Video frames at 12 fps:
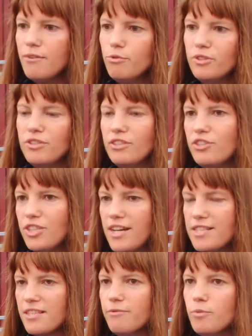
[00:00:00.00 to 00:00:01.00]
Вот, и
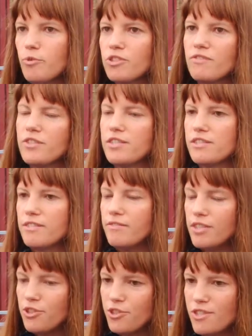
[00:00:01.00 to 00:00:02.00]
часто его можно видеть и
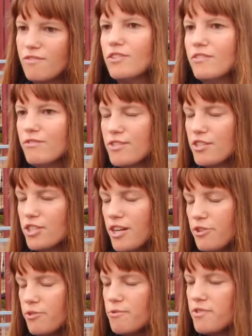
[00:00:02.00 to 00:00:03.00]
величественно
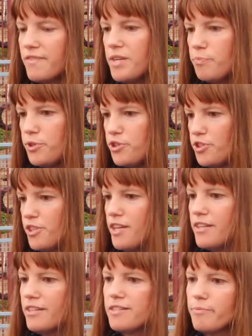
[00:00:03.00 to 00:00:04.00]
возлежащим в своей пещере,